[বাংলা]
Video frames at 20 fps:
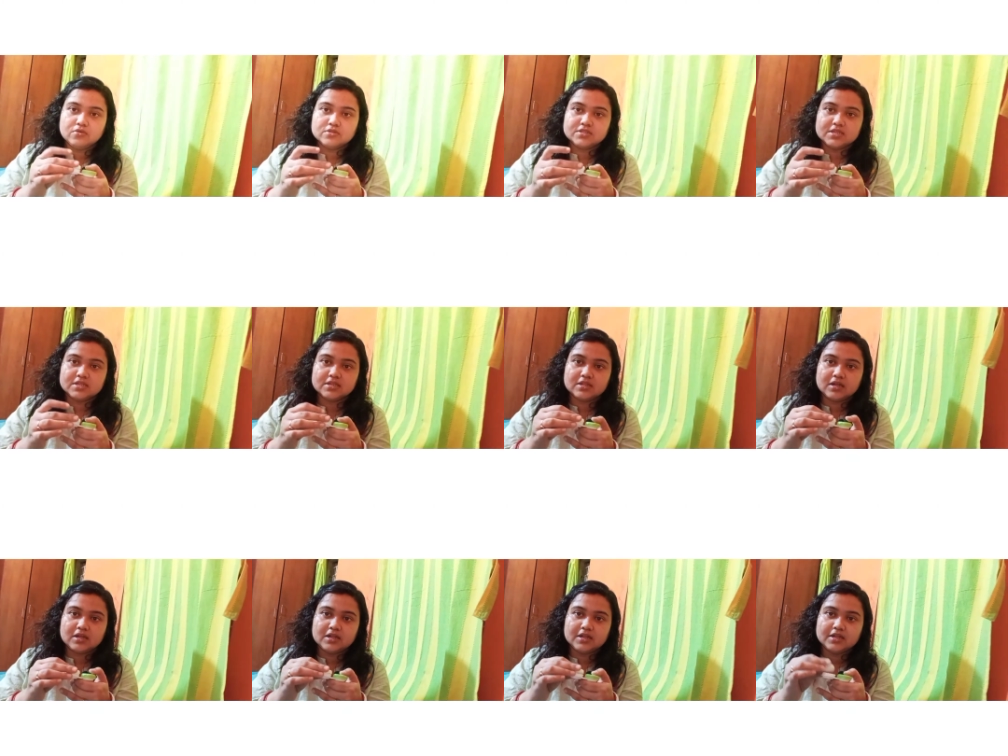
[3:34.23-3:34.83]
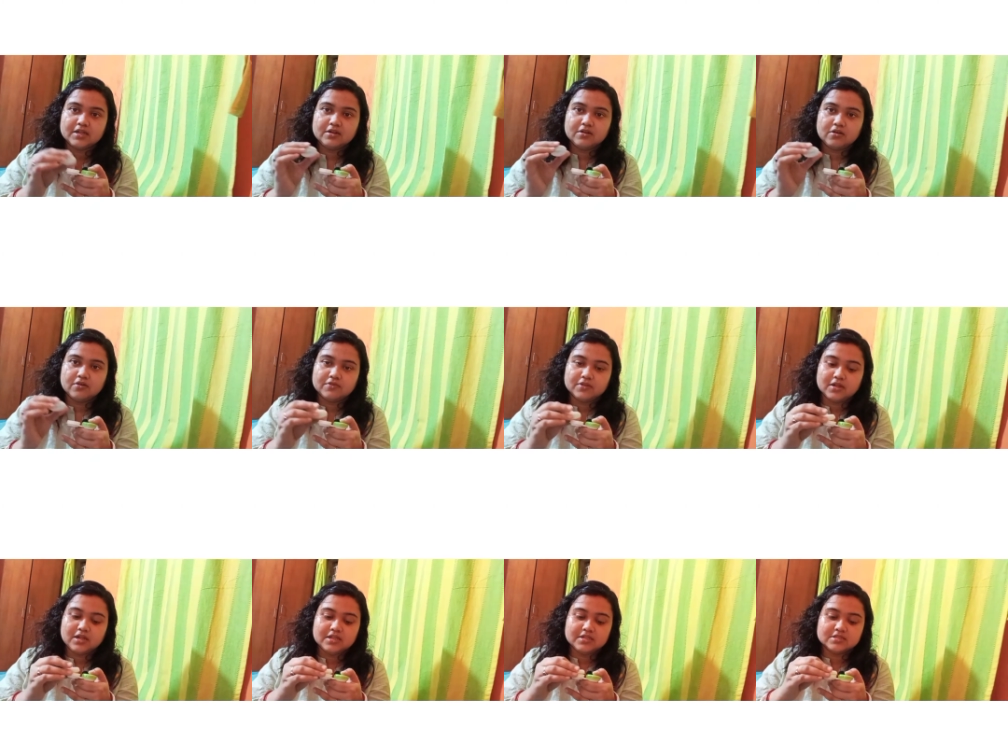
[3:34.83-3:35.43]
লেন্স
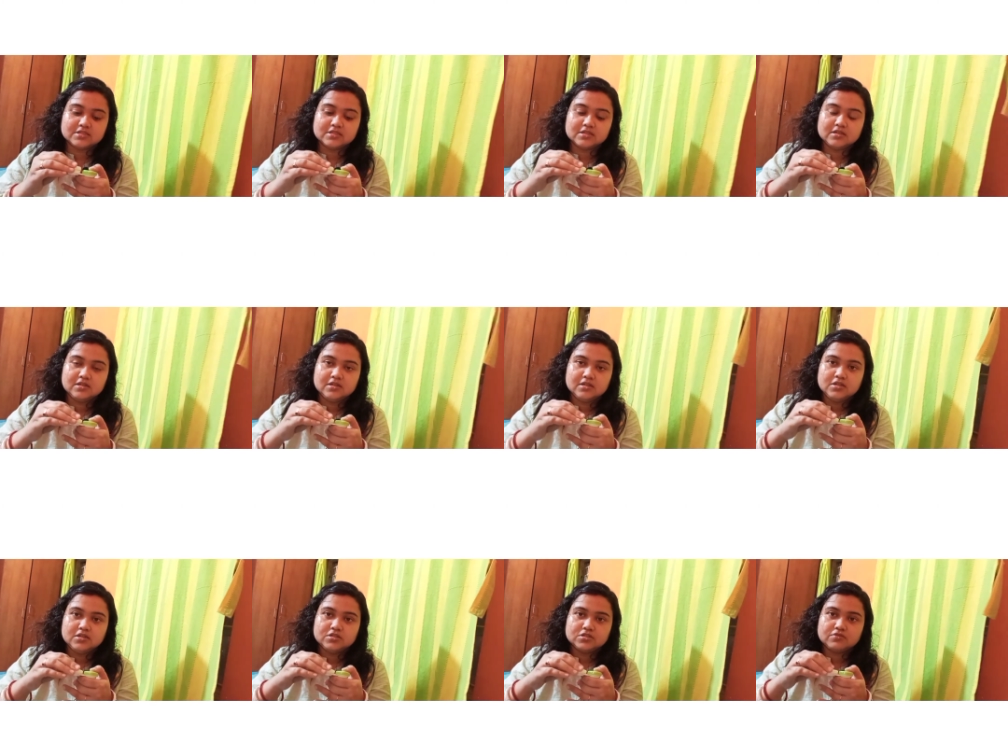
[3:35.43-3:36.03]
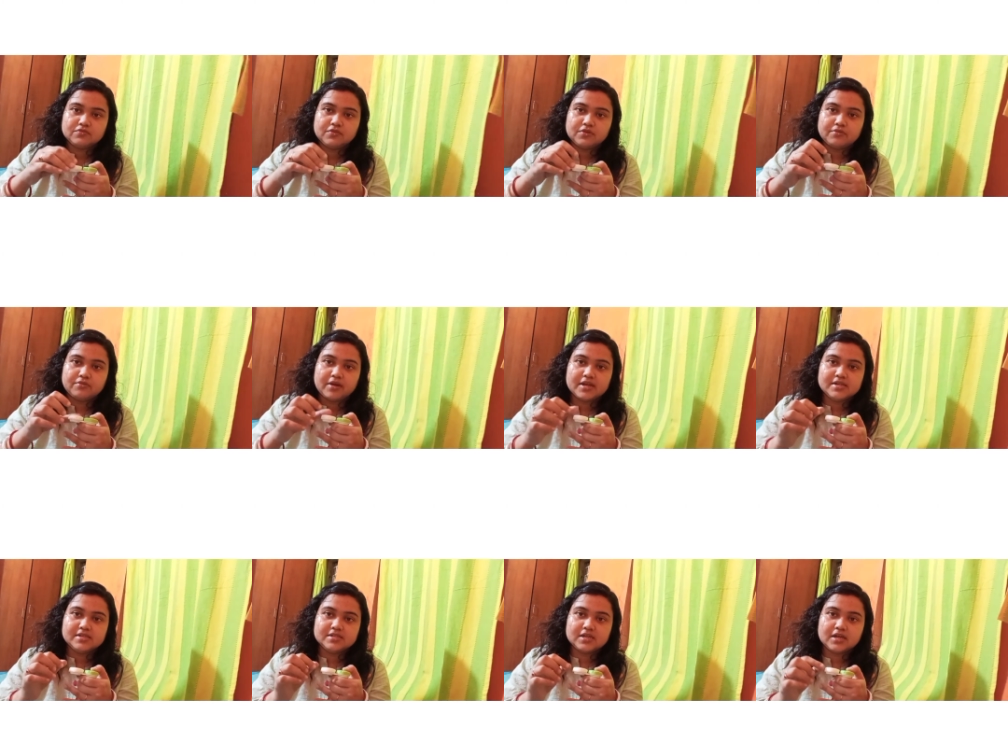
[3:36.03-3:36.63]
কেসটা পুরো
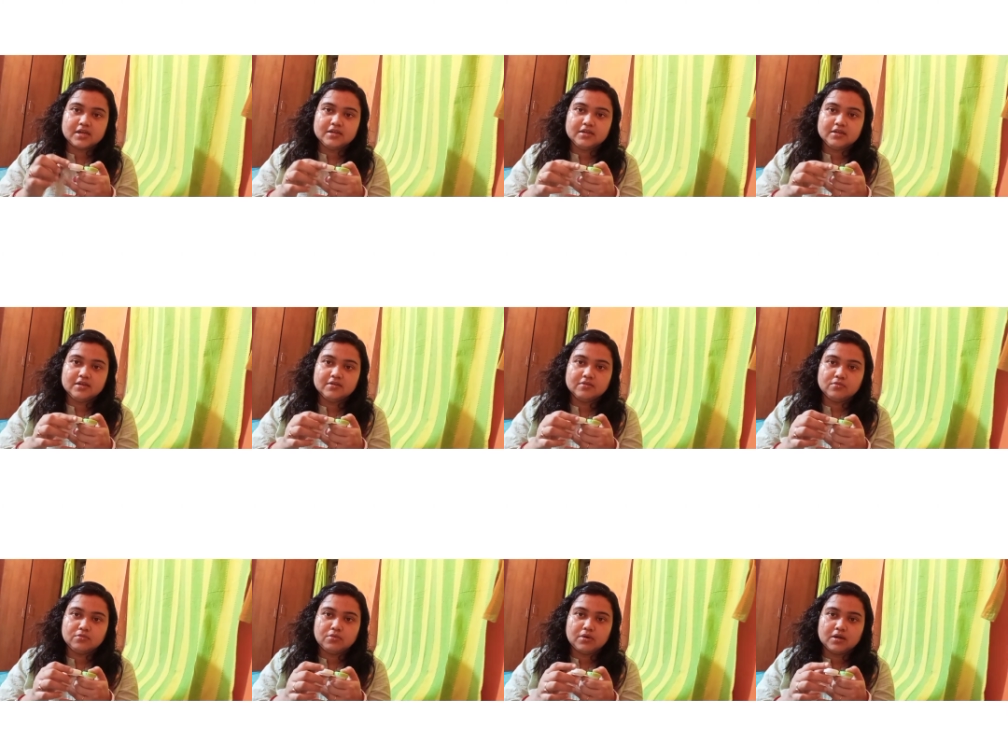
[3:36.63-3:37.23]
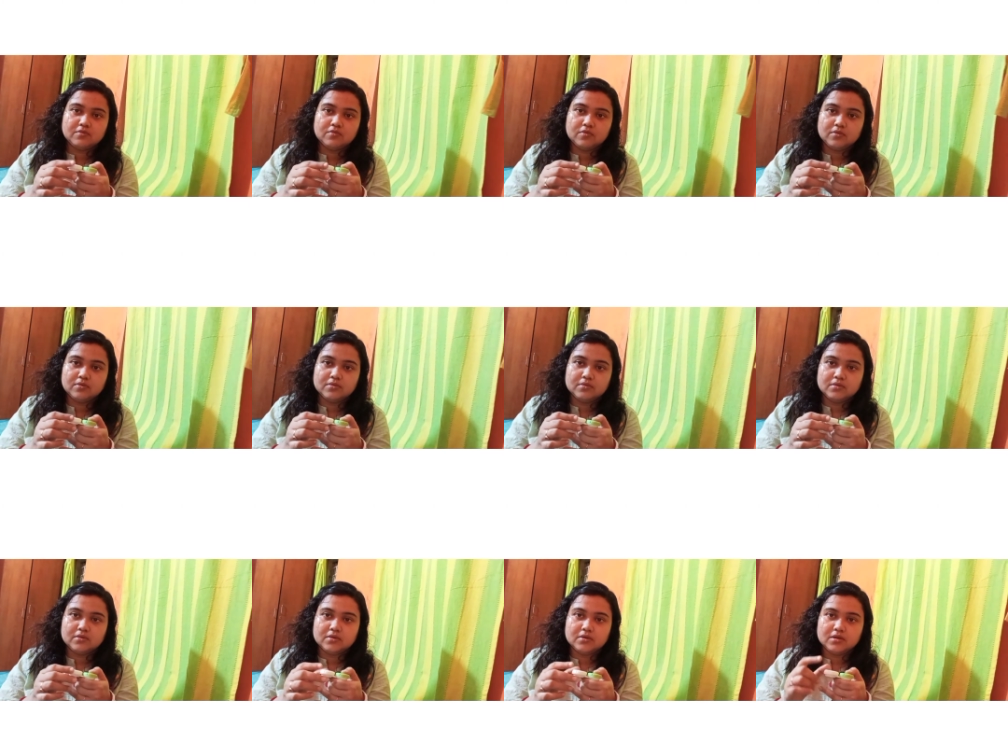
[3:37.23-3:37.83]
সলিউশন দিয়ে তবেই তুমি
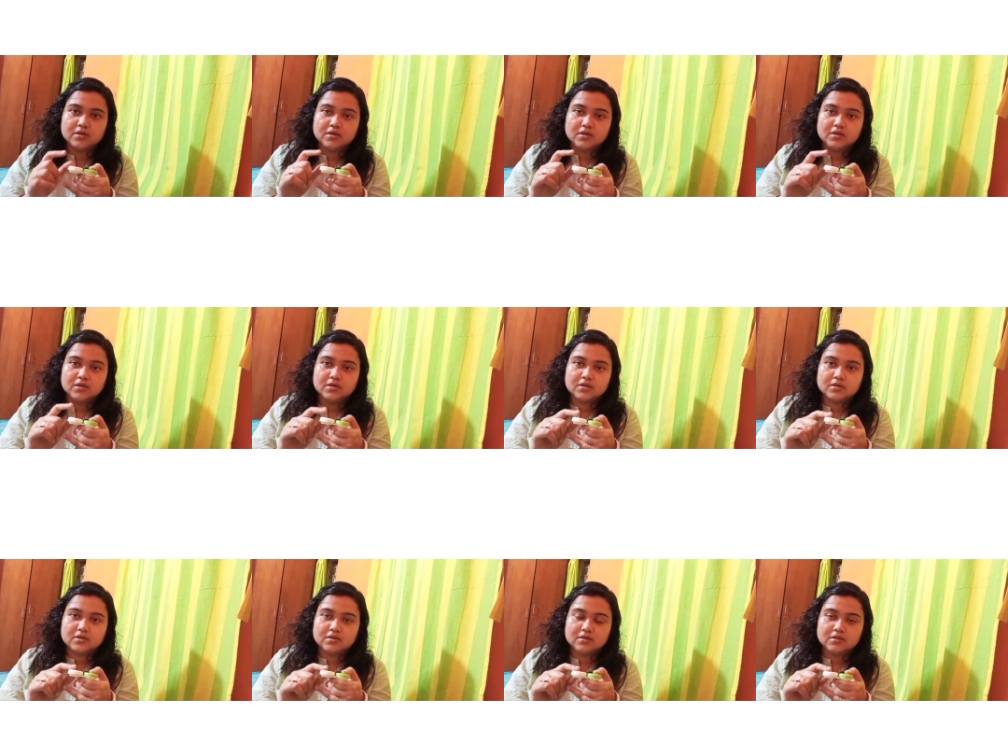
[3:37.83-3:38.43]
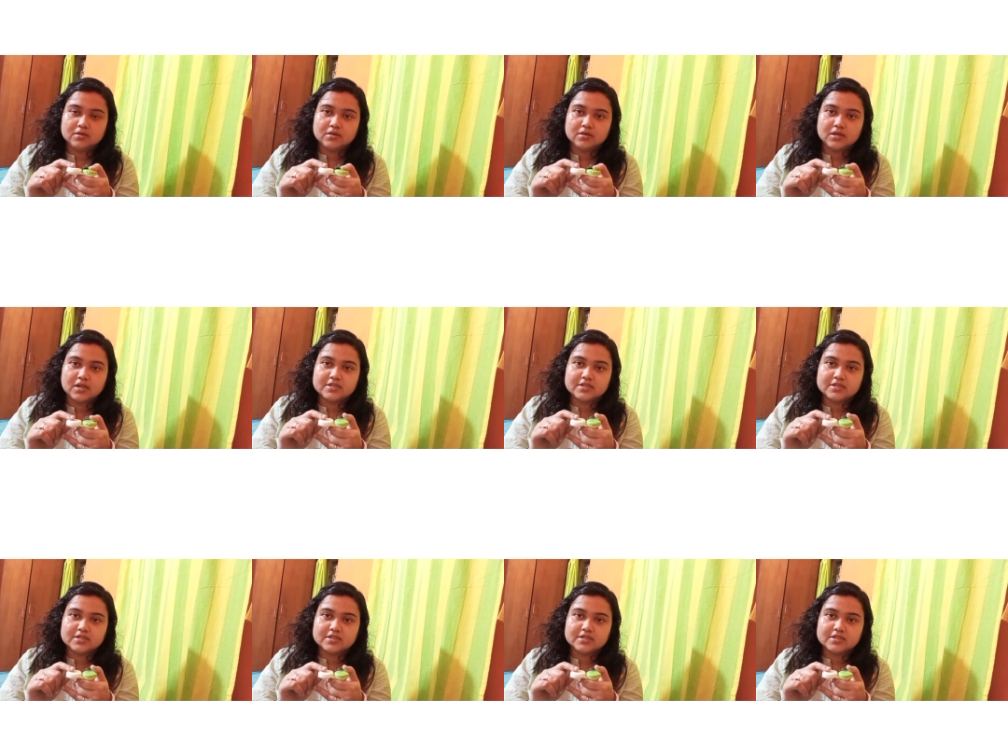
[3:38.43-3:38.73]
কন্ট্যাক্ট লেন্সটাকে বন্ধ